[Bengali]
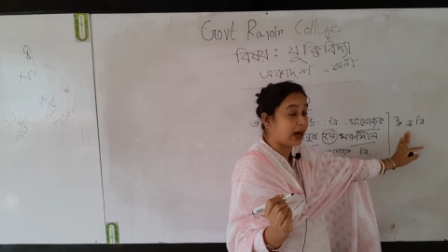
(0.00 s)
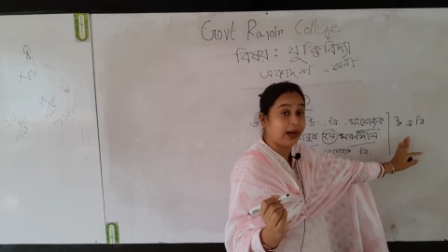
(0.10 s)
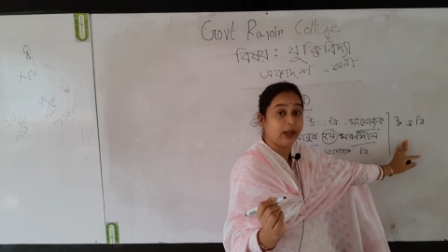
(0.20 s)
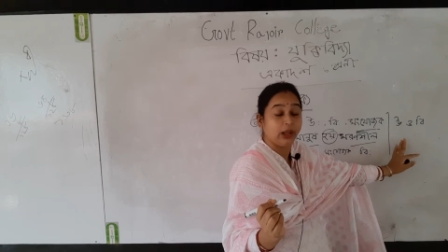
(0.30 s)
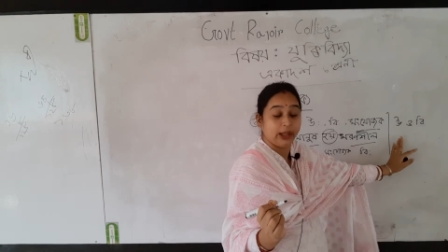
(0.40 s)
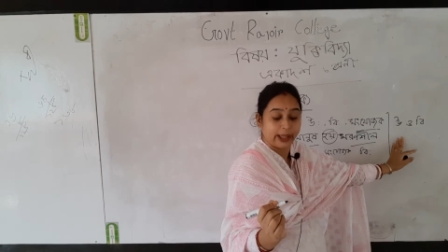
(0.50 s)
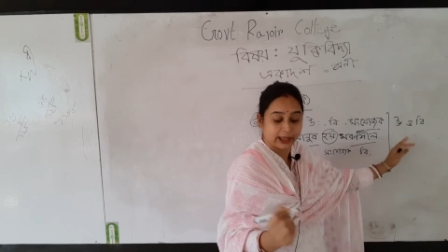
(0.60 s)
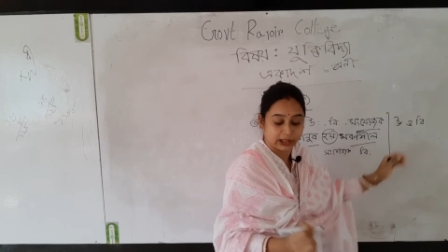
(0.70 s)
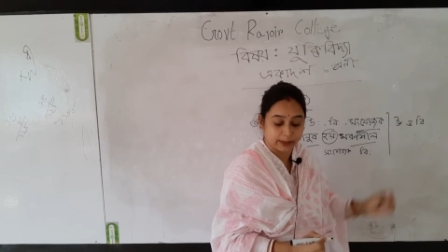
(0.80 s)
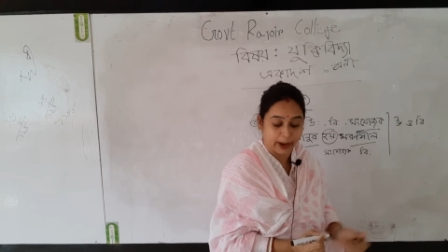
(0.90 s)
আর
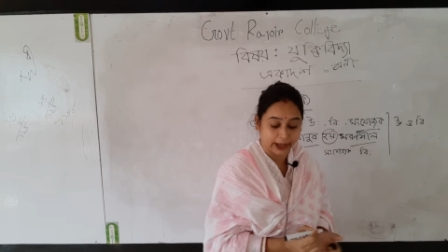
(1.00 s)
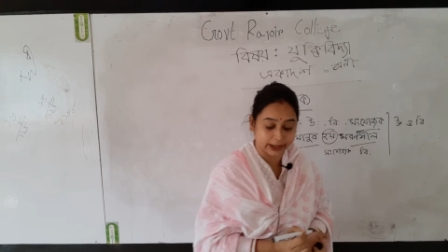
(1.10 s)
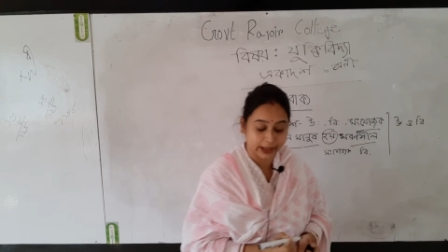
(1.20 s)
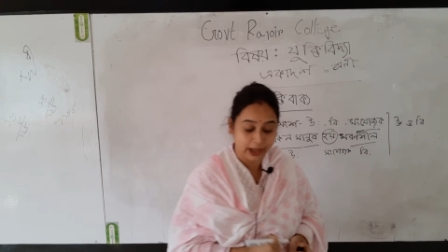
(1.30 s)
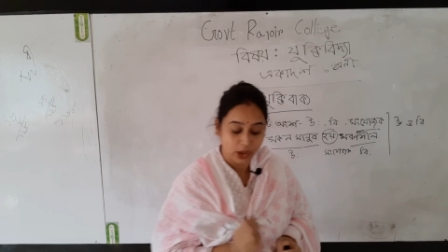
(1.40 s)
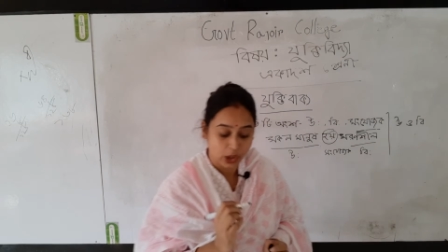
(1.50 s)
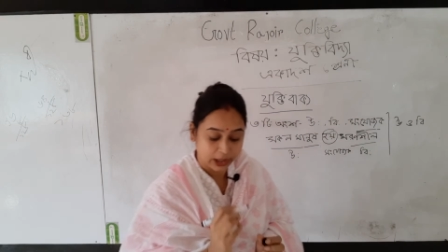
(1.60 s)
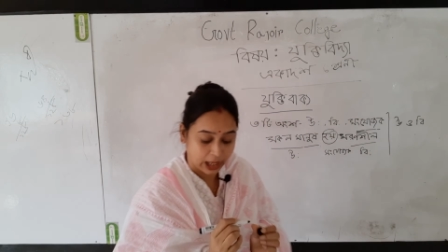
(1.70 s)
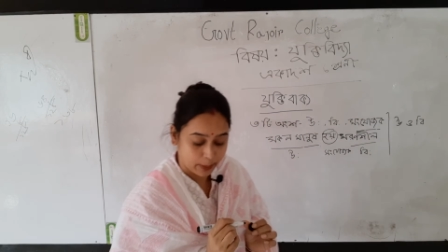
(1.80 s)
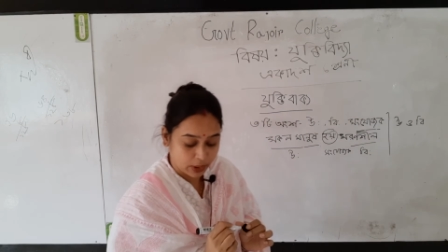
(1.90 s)
একটি বাক্যে
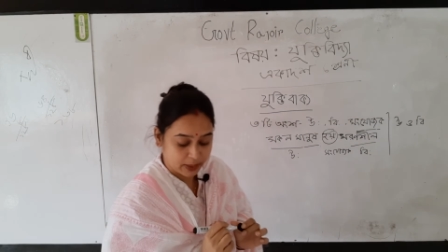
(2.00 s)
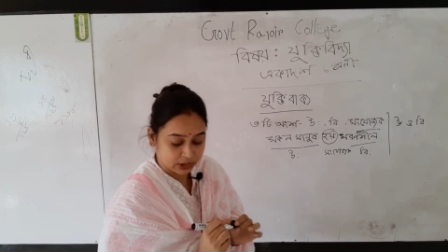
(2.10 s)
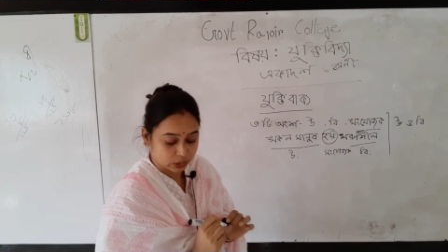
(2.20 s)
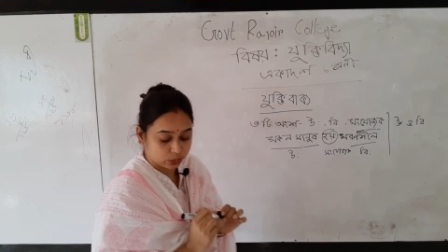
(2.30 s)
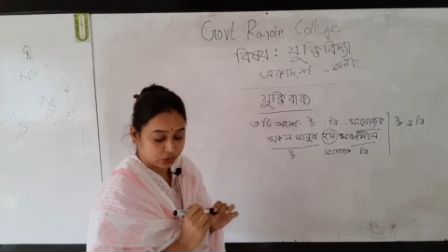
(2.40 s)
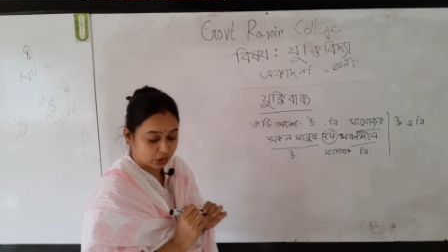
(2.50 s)
কেবলমাত্র দুটি